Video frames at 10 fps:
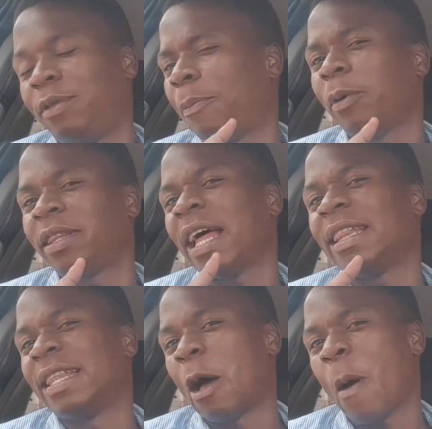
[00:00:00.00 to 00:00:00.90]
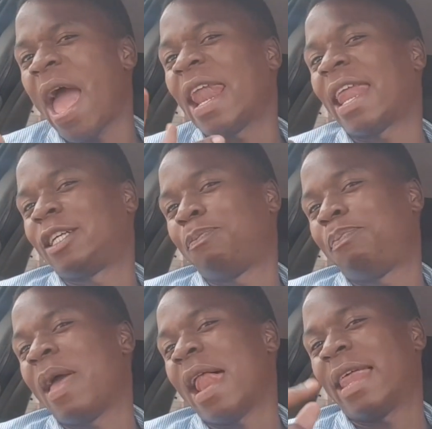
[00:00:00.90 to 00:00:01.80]
Deportada não, ela,
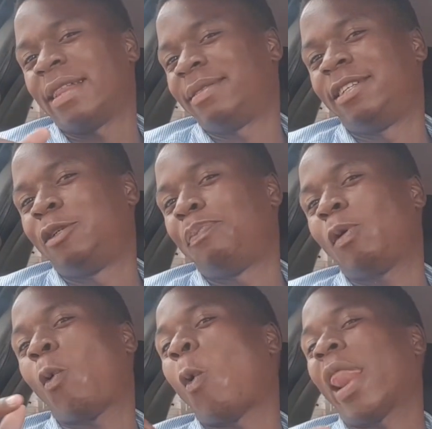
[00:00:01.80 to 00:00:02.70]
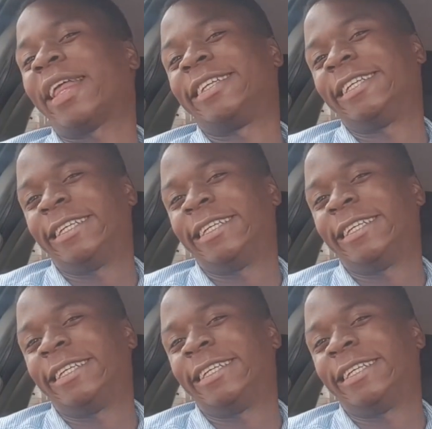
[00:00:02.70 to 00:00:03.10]
ela especula,